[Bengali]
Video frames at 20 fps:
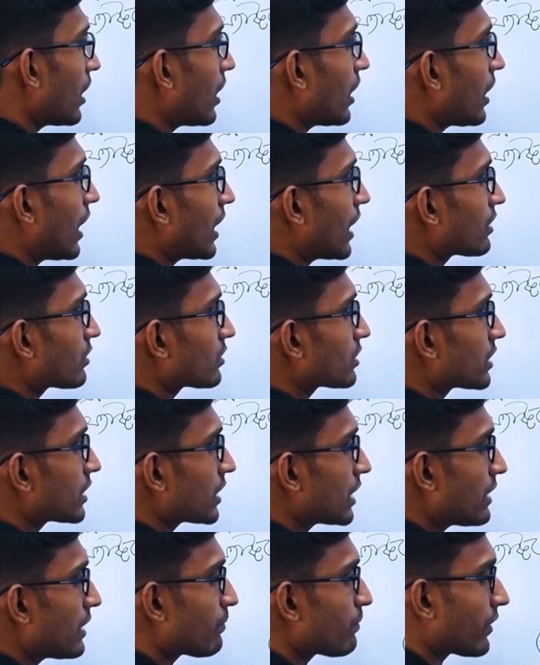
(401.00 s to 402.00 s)
আর হচ্ছে
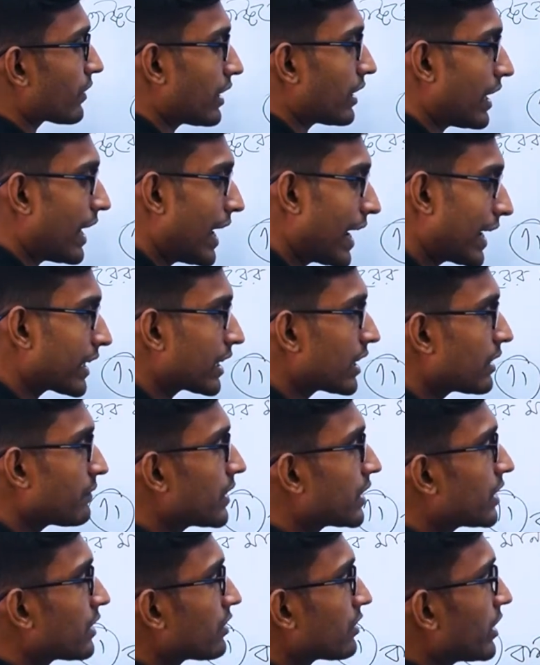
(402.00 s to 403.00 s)
এক কেভিতে
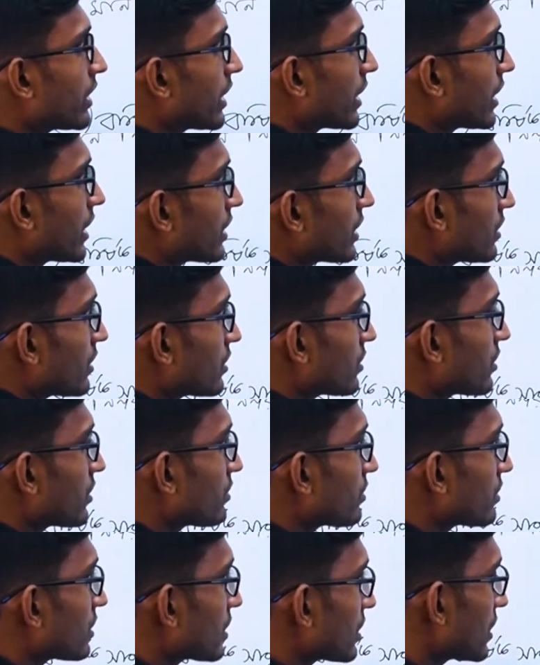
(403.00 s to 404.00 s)
কয় টাকা সাশ্রয়
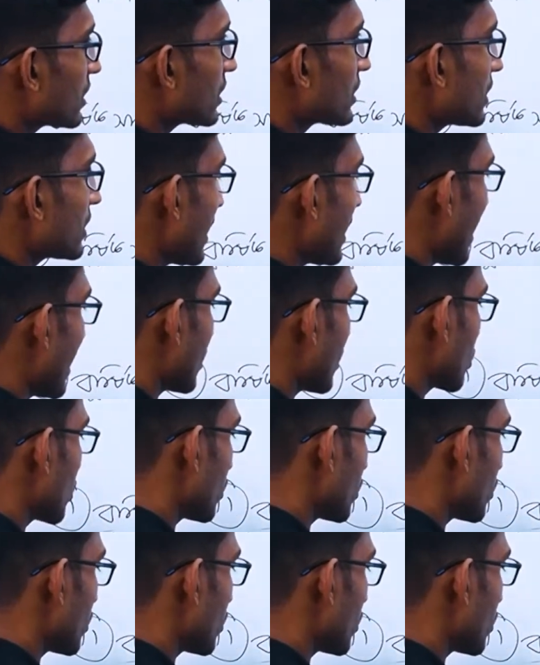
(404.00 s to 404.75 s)
করতেছি একশো